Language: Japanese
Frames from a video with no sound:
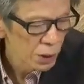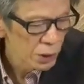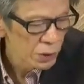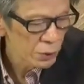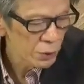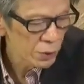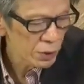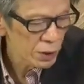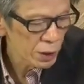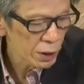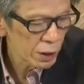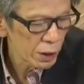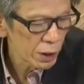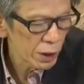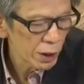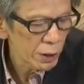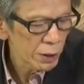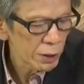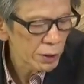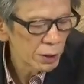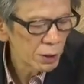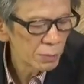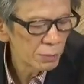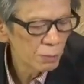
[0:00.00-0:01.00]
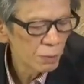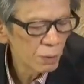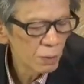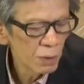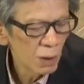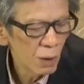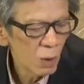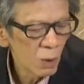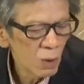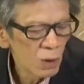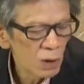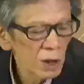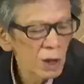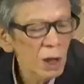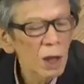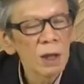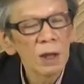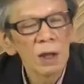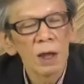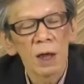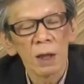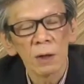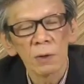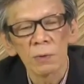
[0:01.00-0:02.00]
それだけ日本は沖
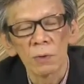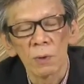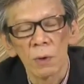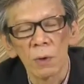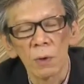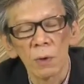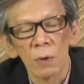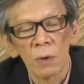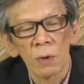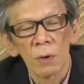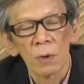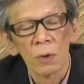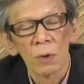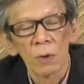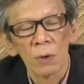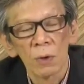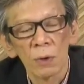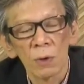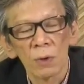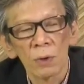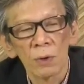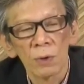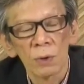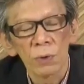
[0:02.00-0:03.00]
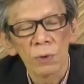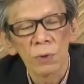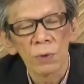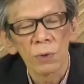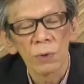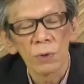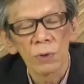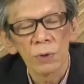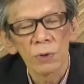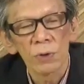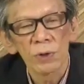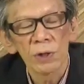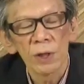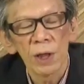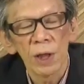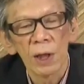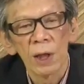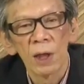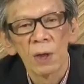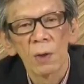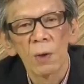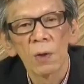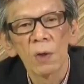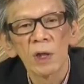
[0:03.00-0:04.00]
縄であるということそし
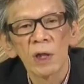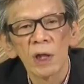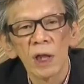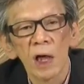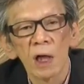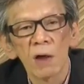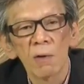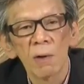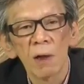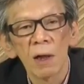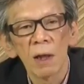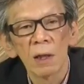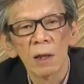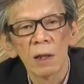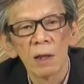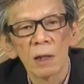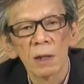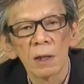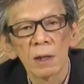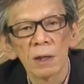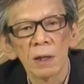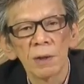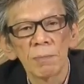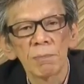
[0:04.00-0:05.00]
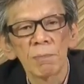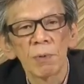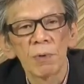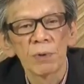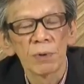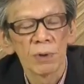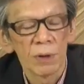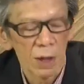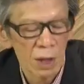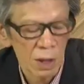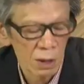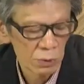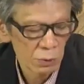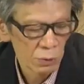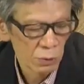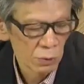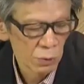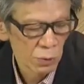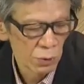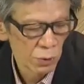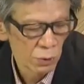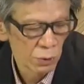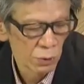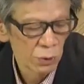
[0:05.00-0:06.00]
て沖縄は日本である
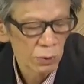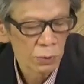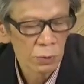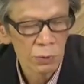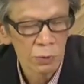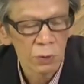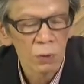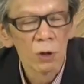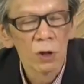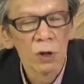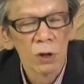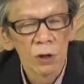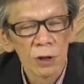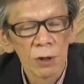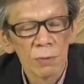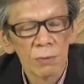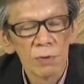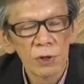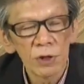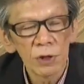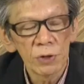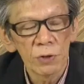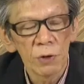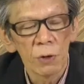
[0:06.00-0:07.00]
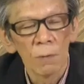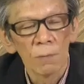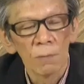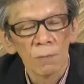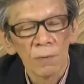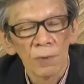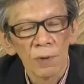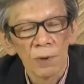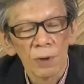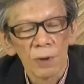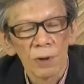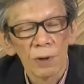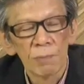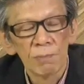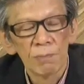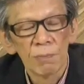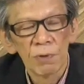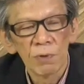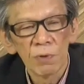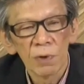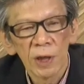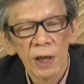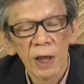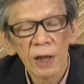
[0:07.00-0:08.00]
ということでむしろ日
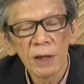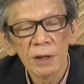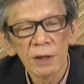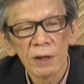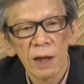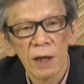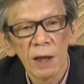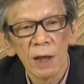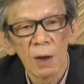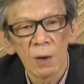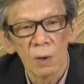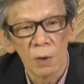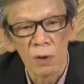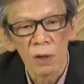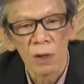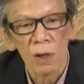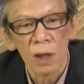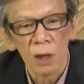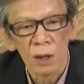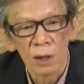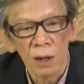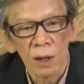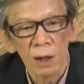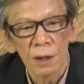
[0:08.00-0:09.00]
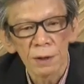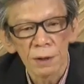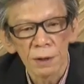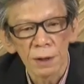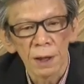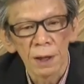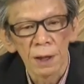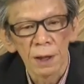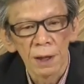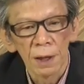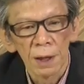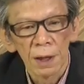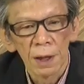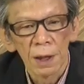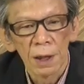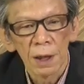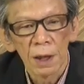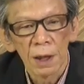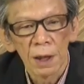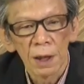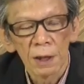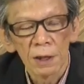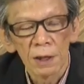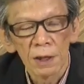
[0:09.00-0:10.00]
本の原点が沖縄にあって、
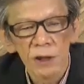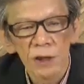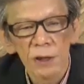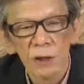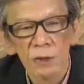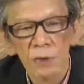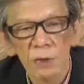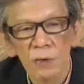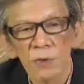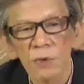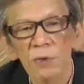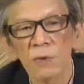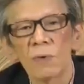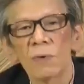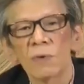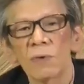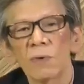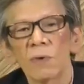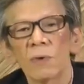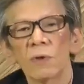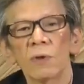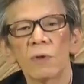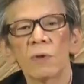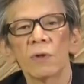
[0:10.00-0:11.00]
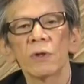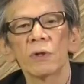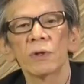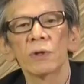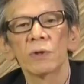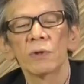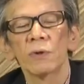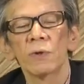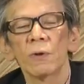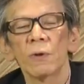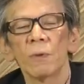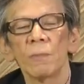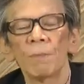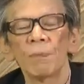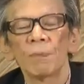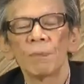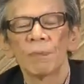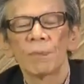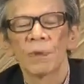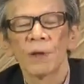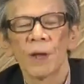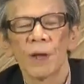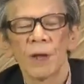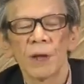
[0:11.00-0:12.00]
えー、神道のその、
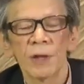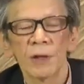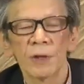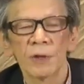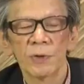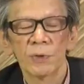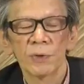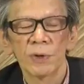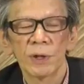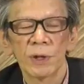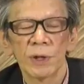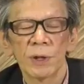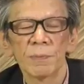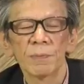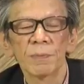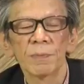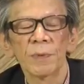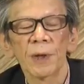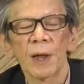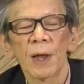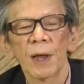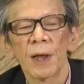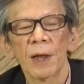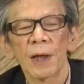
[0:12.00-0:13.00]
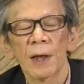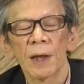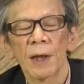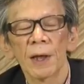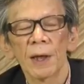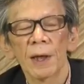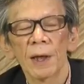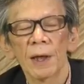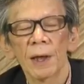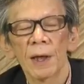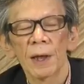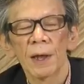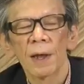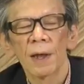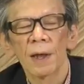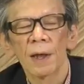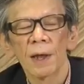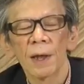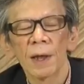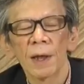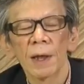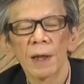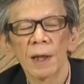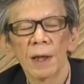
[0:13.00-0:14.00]
えー、非常に、
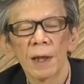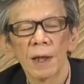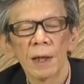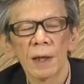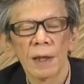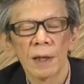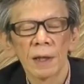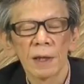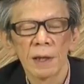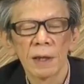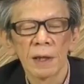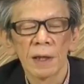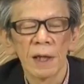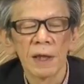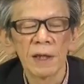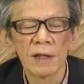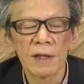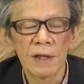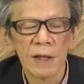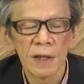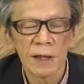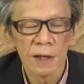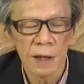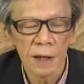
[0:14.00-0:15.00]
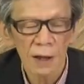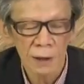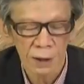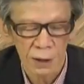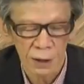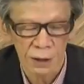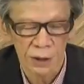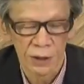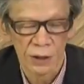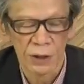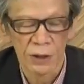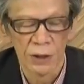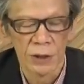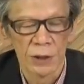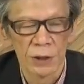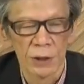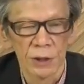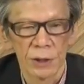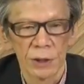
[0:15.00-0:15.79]
えー、原始的な形